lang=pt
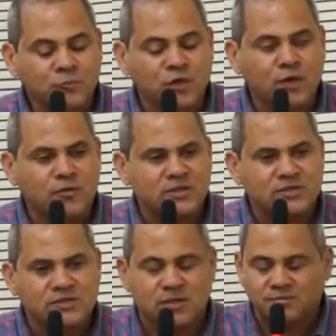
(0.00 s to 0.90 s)
e
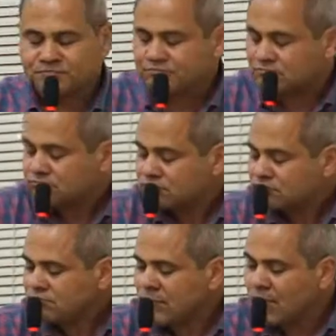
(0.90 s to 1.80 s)
reconhecer
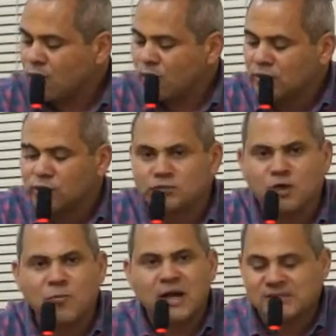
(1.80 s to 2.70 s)
é, quando tem
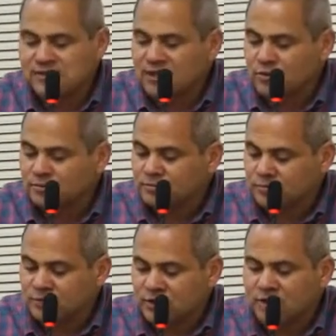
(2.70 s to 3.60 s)
uma ação
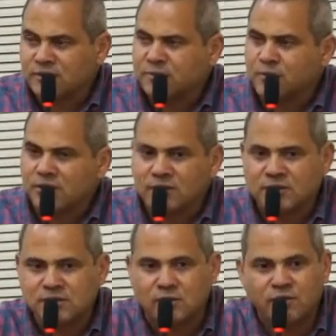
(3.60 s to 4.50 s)
de grande
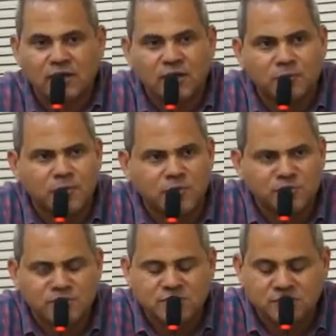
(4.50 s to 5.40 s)
importância ou valia para o nosso
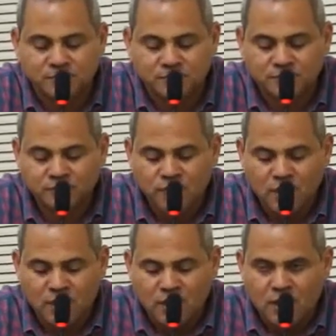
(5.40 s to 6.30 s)
município.
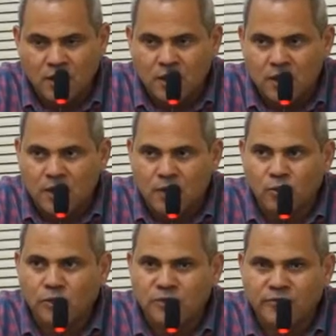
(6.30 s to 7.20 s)
É,
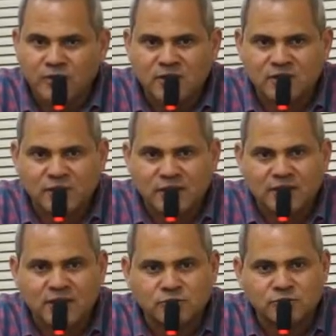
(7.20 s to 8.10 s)
hoje, vendo as
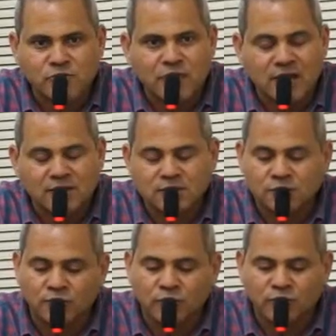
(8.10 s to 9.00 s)
matérias nos jornais,
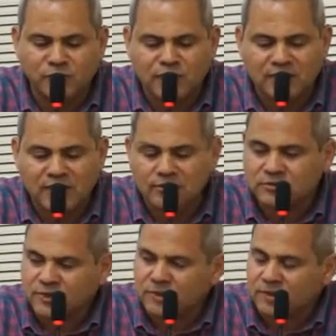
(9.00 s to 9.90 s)
ouvindo as rádios
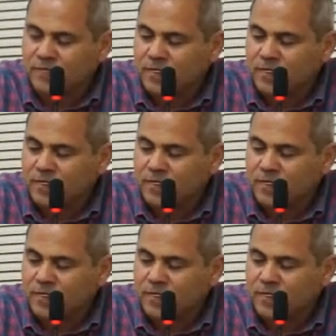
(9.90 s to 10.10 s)
também,